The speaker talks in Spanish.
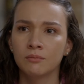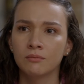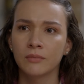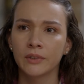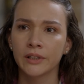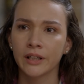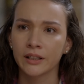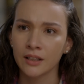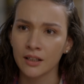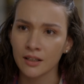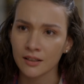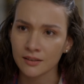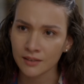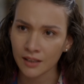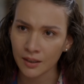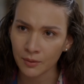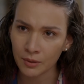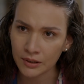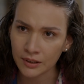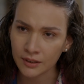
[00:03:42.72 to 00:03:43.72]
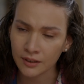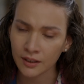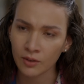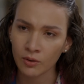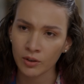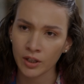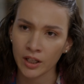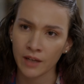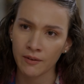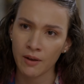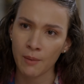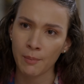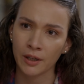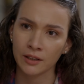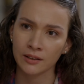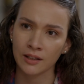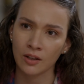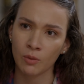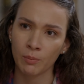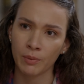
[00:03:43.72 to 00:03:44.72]
Mañana les traigo el dinero que ya había
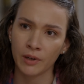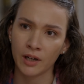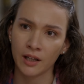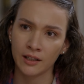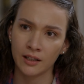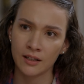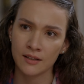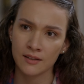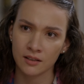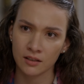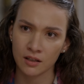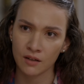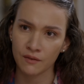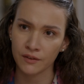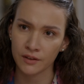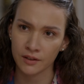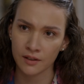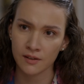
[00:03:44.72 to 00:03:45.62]
apartado para ir al cine el fin